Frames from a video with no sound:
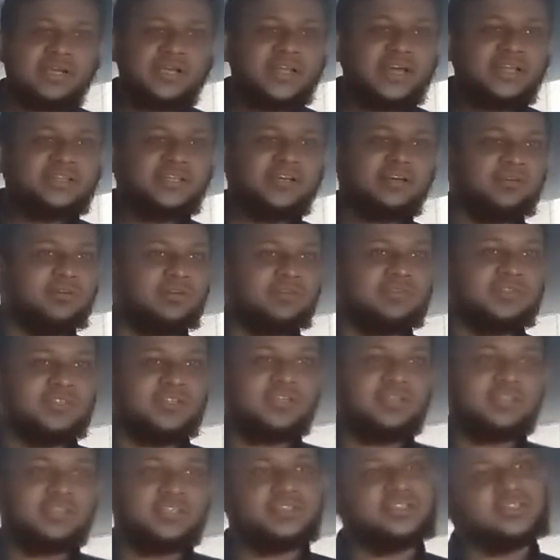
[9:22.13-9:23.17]
জানায় দেওয়া হয়েছে
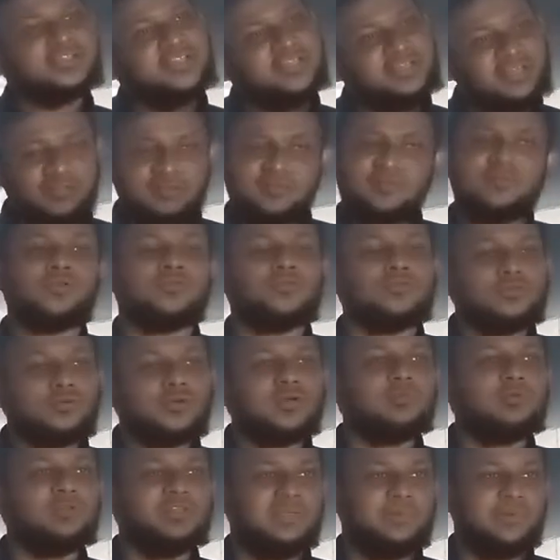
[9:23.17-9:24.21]
সে সেটি
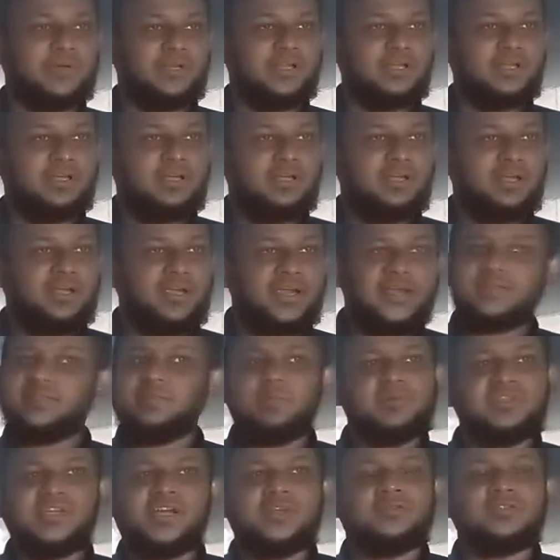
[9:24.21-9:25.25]
ততটুকুই বলতে পারে এর চেয়ে
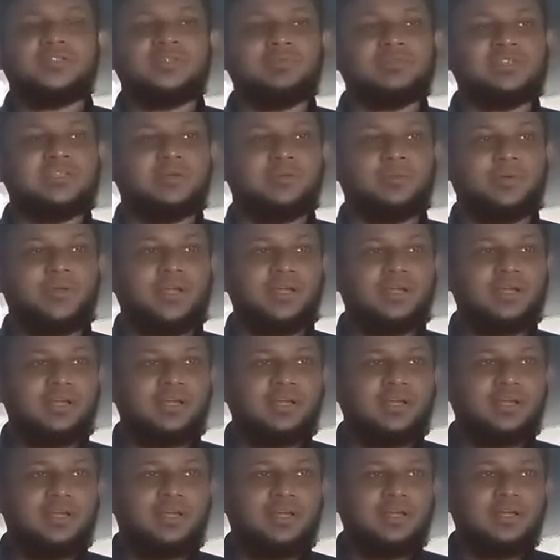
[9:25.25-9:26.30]
বেশি কিন্তু সে বলতে পারবে না
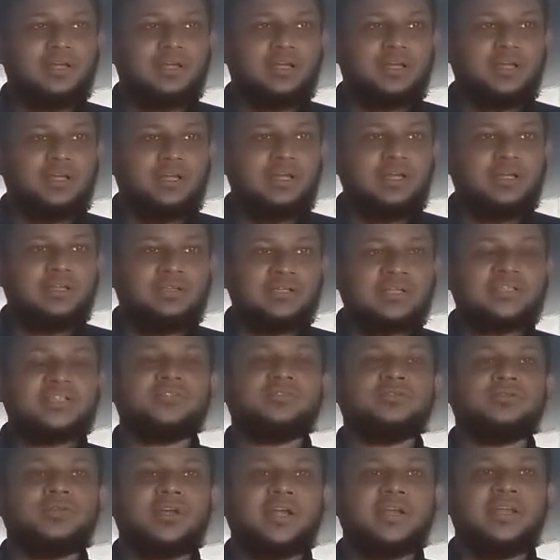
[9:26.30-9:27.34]
যাতে
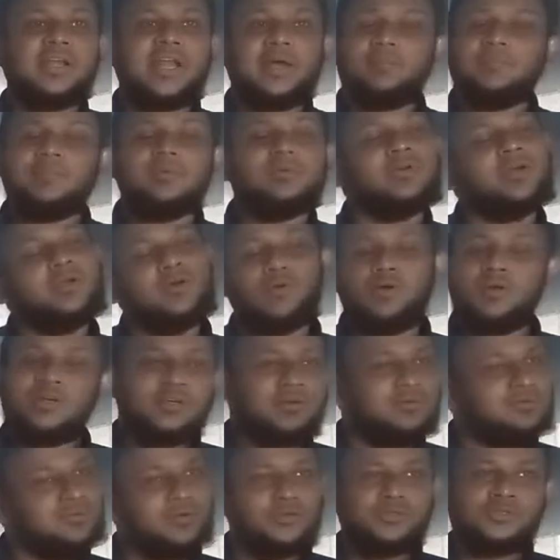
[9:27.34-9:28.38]
জনকের নাম
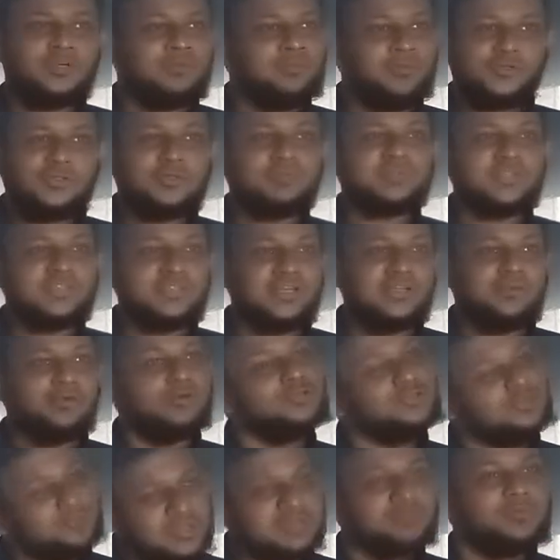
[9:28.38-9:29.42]
ওইসব ওইসব সে জানে
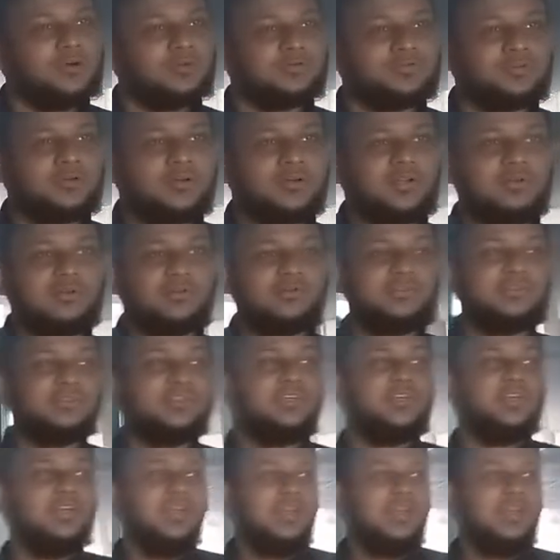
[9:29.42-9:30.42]
ওইসব তার মুখস্থ করানো হয়েছে